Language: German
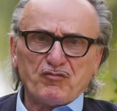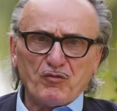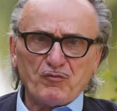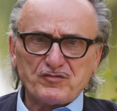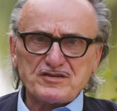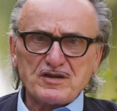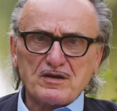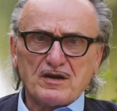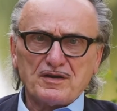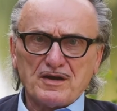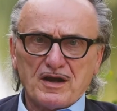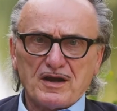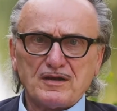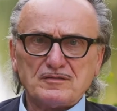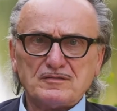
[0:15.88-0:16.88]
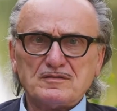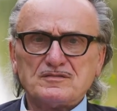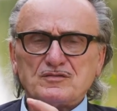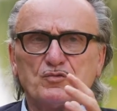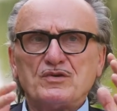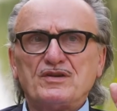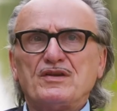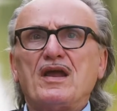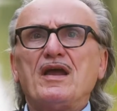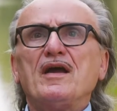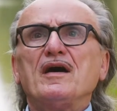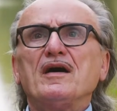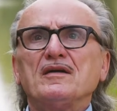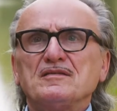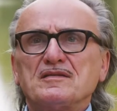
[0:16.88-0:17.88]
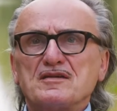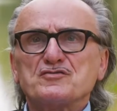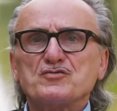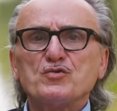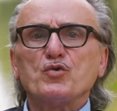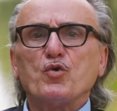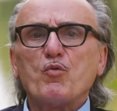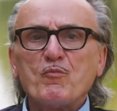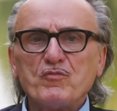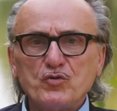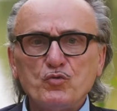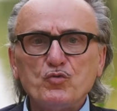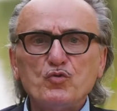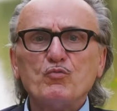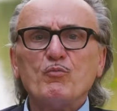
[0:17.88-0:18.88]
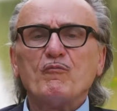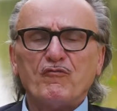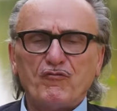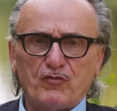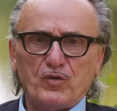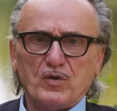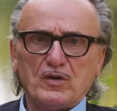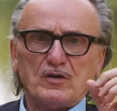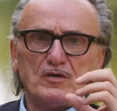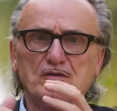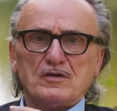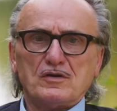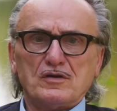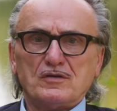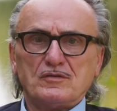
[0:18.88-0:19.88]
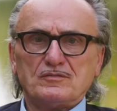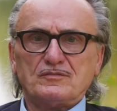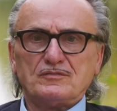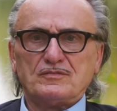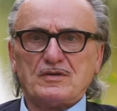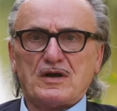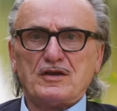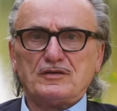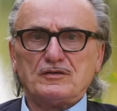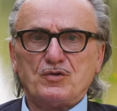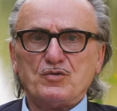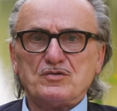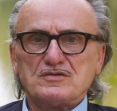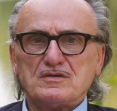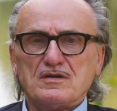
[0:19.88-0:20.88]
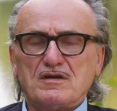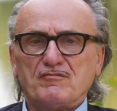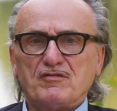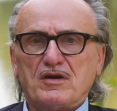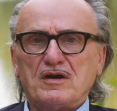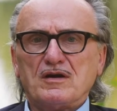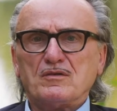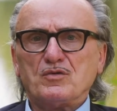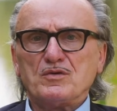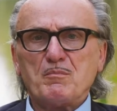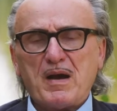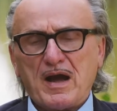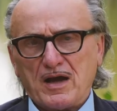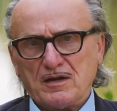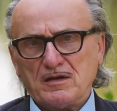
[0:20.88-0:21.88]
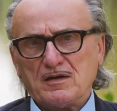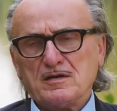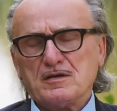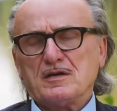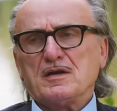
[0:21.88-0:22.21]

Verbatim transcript: 50er Jahren so der, das Synonym für äh, einen Künstler war und Maler.